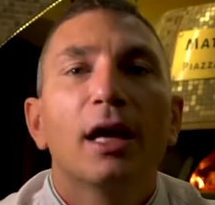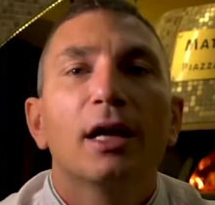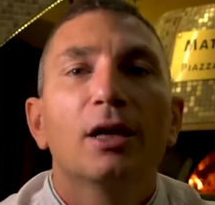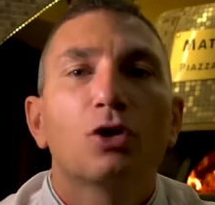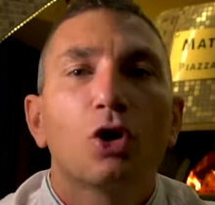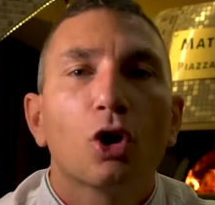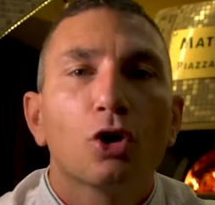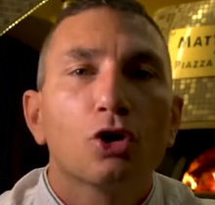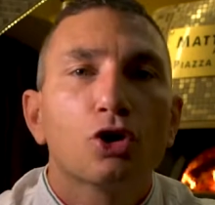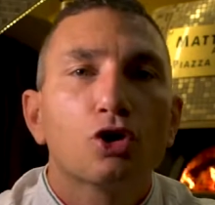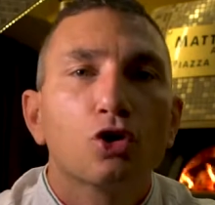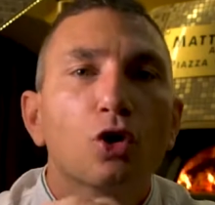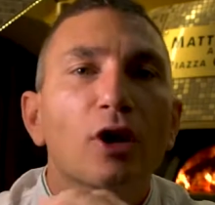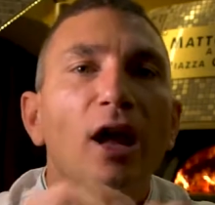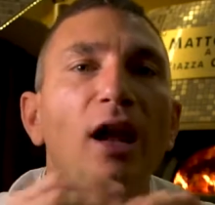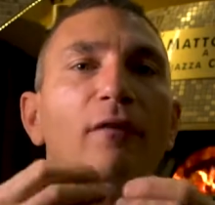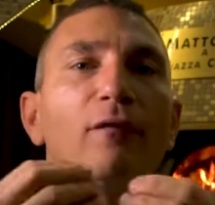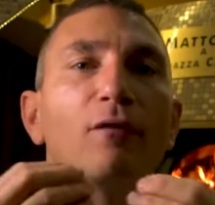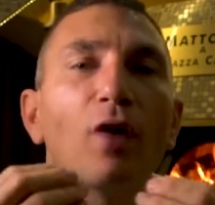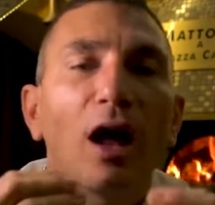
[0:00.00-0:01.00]
il
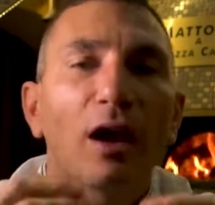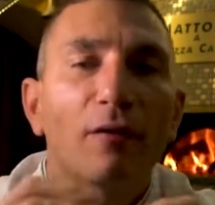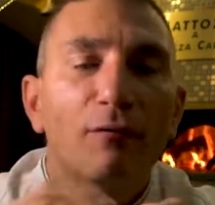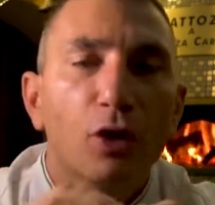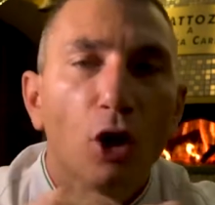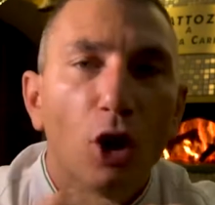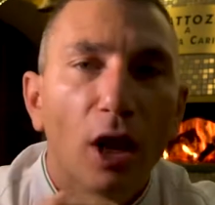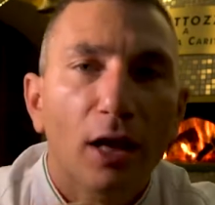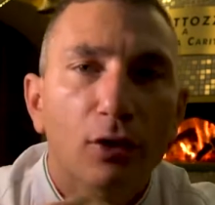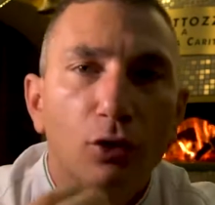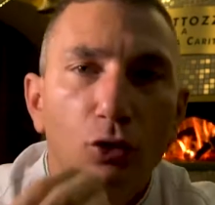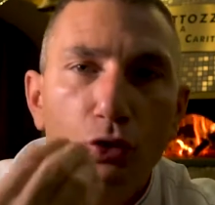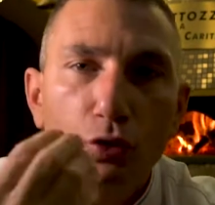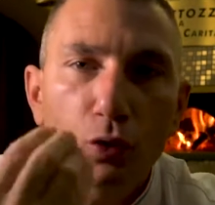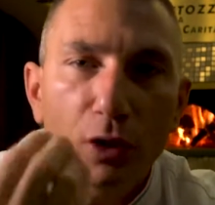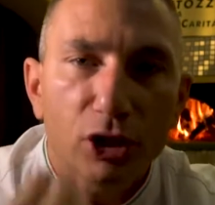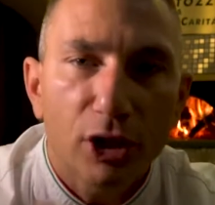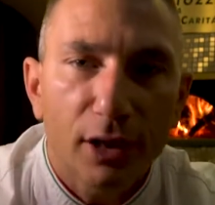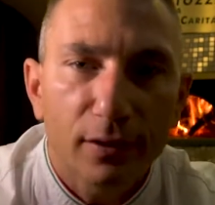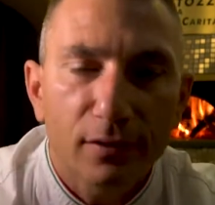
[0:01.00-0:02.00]
cornicione al, al violato di
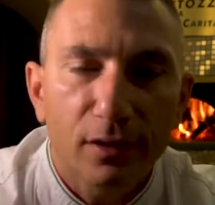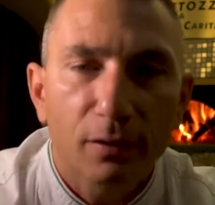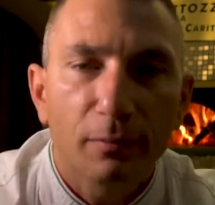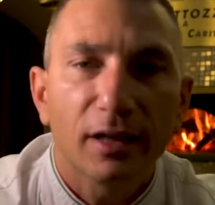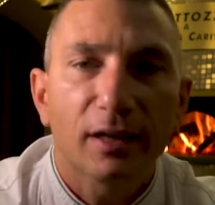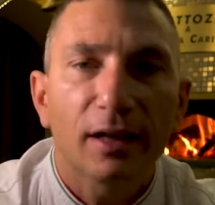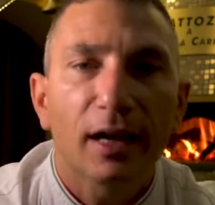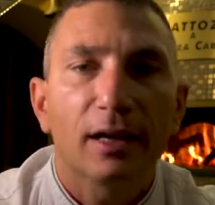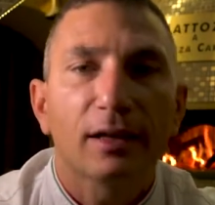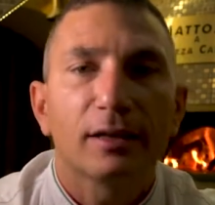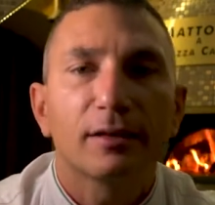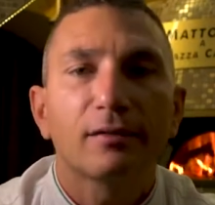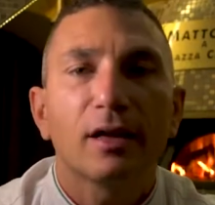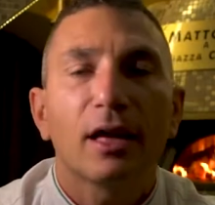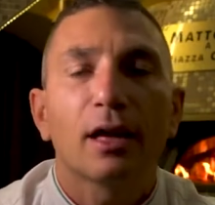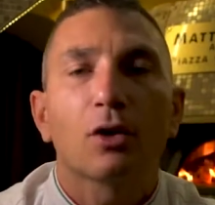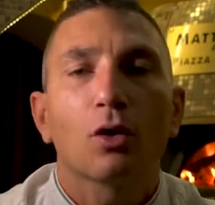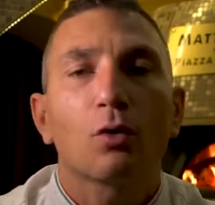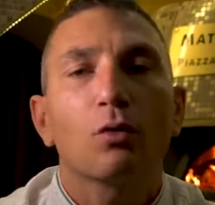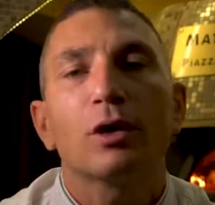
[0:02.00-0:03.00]
2 cm
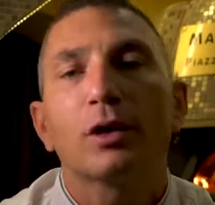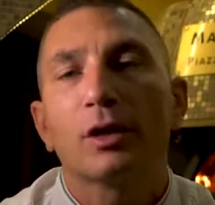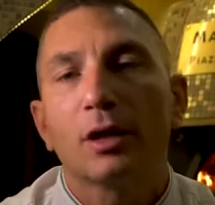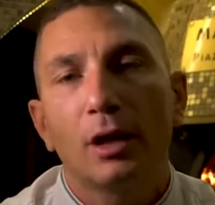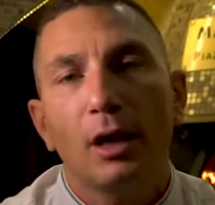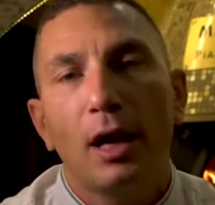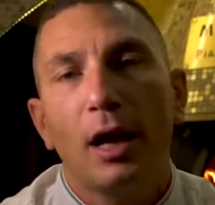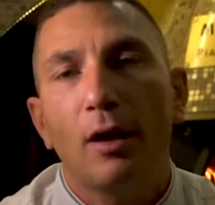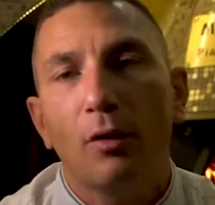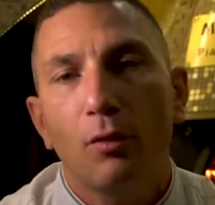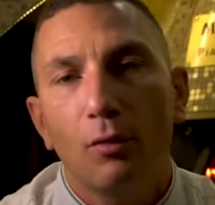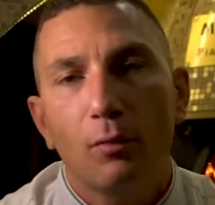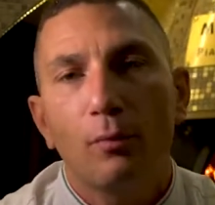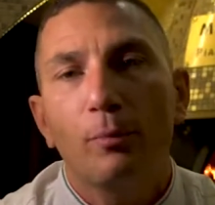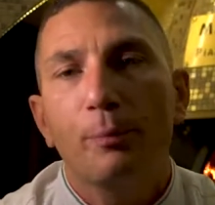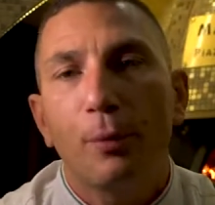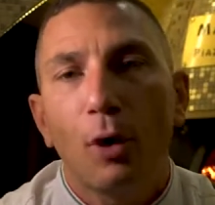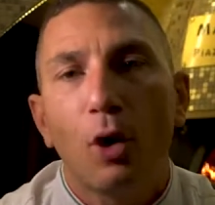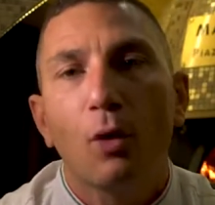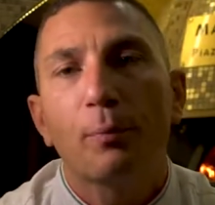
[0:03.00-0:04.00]
all'interno, quindi è un,
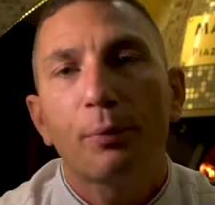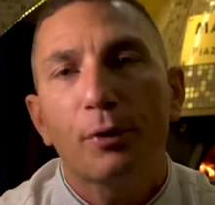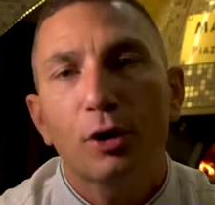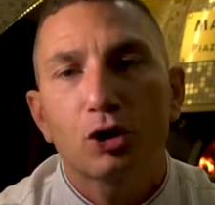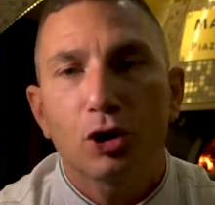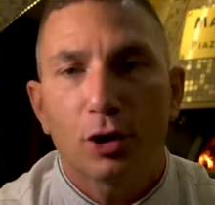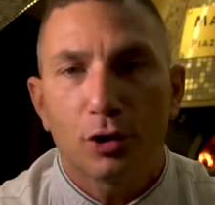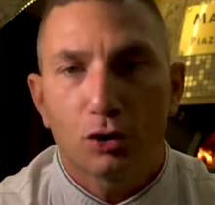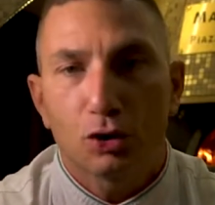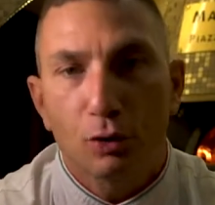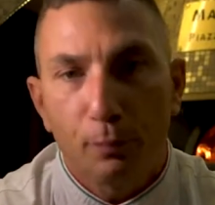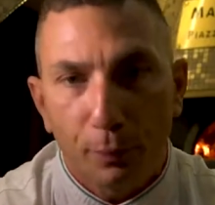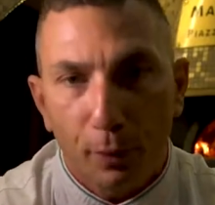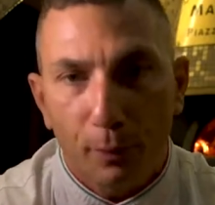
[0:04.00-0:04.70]
un po' un processo un